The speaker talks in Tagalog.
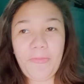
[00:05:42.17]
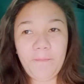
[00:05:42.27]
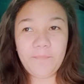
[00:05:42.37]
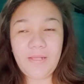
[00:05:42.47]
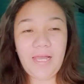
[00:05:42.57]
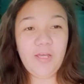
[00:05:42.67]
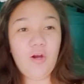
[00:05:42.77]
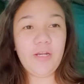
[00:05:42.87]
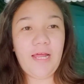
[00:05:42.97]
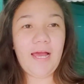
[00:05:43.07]

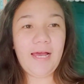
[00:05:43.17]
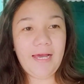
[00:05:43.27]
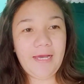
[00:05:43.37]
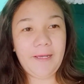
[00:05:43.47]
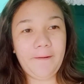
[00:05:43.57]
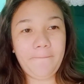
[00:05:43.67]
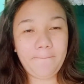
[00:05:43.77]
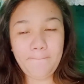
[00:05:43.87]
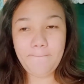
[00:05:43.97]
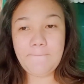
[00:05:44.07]
ngayon ay
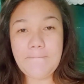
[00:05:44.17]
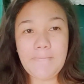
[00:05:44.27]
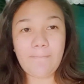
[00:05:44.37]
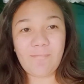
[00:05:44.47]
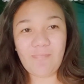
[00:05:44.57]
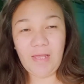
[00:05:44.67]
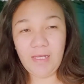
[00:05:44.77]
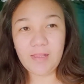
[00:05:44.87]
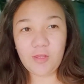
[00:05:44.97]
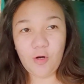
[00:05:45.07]

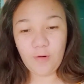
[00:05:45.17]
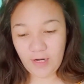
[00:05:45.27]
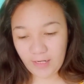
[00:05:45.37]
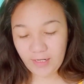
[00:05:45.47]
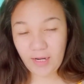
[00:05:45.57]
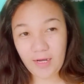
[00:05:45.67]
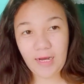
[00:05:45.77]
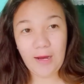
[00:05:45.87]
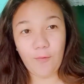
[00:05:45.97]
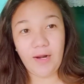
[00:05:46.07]
eto wala nang
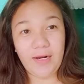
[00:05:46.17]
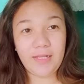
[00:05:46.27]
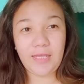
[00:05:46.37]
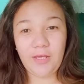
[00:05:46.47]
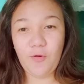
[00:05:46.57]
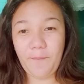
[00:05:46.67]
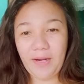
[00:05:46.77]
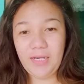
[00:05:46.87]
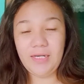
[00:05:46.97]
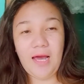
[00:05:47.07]
wala na tayong
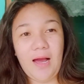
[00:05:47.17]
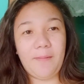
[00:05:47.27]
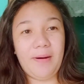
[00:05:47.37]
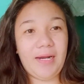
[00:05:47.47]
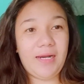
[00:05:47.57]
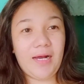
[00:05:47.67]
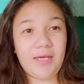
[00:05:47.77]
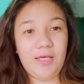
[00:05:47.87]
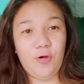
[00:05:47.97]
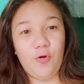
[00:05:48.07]
panindang banana
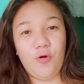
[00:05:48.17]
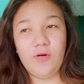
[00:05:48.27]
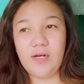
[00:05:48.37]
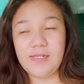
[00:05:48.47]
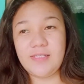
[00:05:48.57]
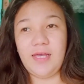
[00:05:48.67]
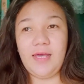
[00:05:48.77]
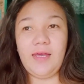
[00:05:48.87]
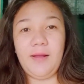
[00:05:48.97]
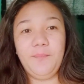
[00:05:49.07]
cube
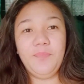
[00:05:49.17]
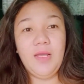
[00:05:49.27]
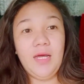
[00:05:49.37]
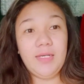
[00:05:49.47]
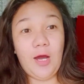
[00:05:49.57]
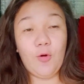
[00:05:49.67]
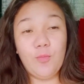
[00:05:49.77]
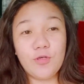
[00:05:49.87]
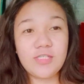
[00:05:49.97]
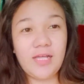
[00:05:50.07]
kasi
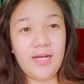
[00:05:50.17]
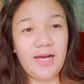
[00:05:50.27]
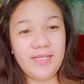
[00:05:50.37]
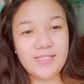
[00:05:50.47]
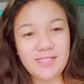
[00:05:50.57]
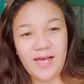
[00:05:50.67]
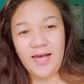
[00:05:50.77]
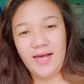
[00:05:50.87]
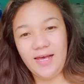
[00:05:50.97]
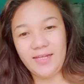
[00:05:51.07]
naubos na guys
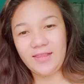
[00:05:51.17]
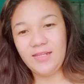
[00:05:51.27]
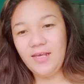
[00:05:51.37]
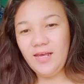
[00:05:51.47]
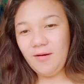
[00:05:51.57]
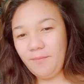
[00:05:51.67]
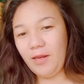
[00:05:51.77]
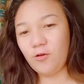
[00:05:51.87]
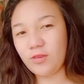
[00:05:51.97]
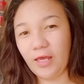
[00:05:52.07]
at
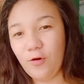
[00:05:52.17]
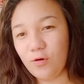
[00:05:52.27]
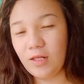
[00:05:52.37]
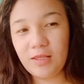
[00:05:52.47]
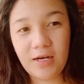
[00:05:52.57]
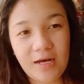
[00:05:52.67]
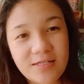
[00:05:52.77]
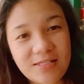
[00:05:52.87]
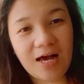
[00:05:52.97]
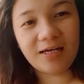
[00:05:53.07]
meron tayong natirang
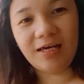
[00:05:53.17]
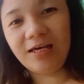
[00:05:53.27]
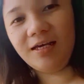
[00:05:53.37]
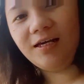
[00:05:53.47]
saging.